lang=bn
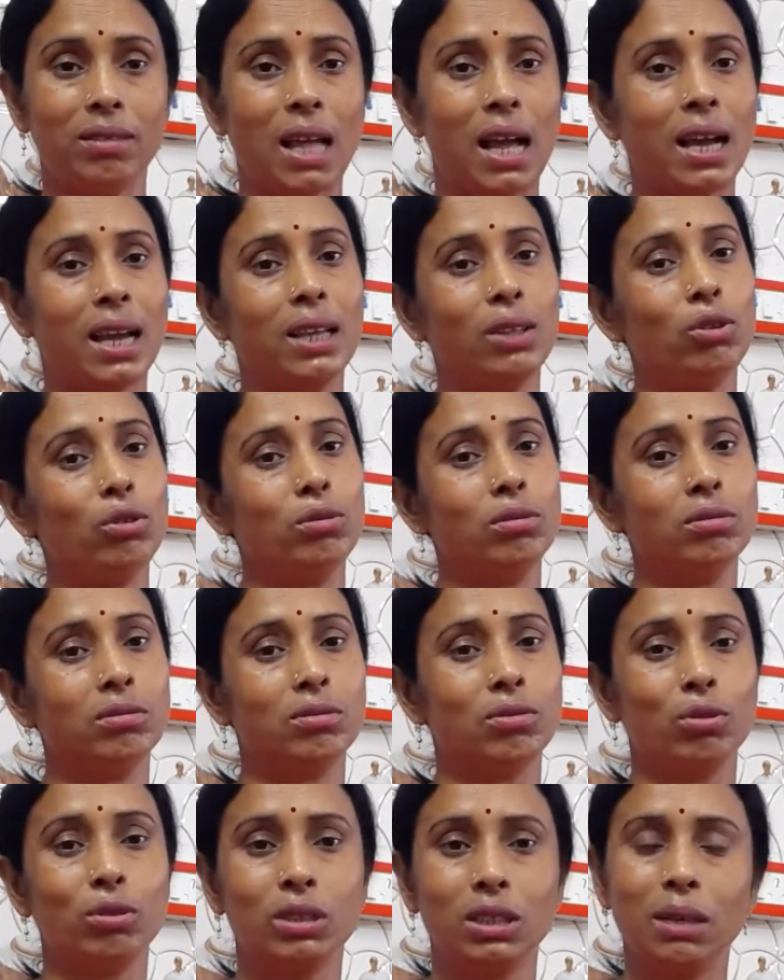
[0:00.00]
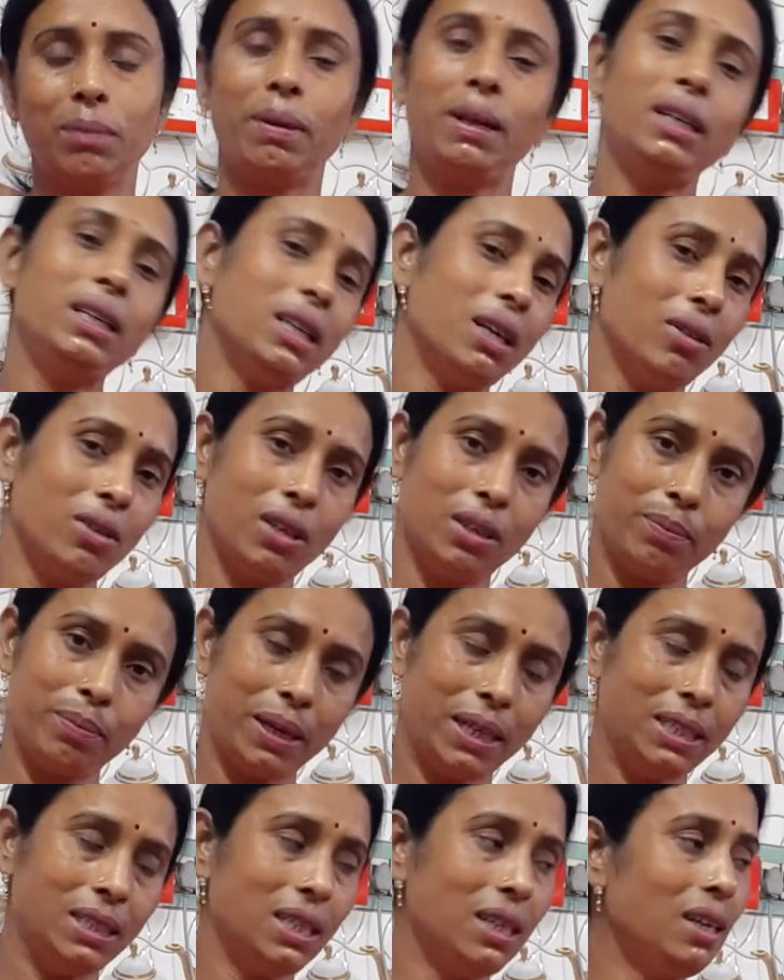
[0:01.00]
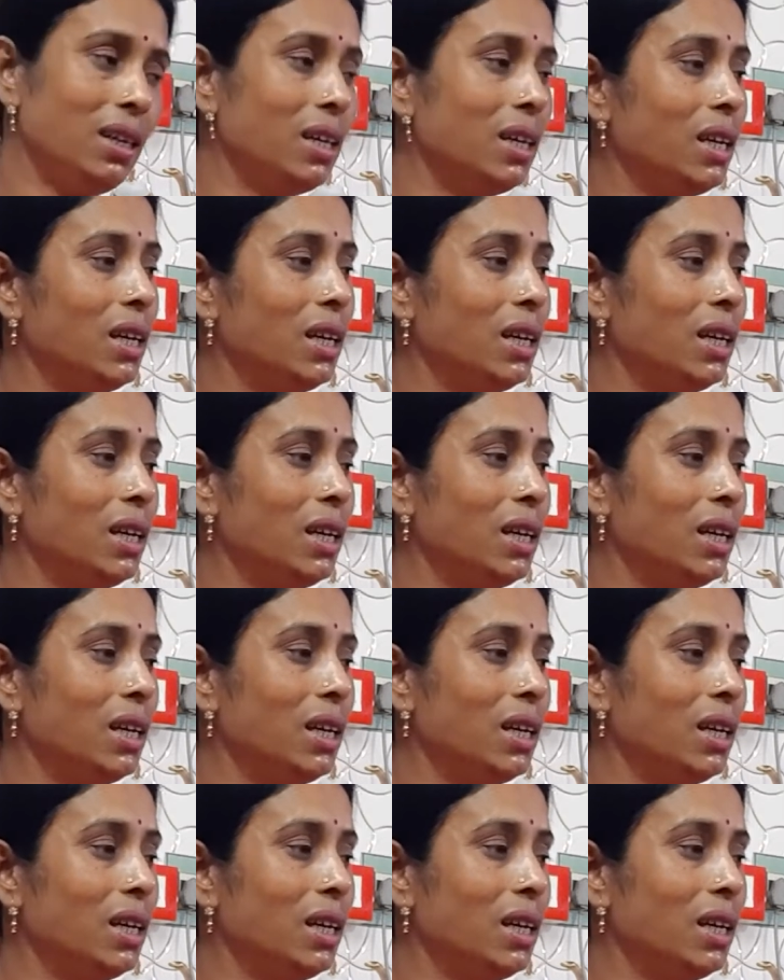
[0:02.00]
থাকে তো করতে পারি না হলে পারি না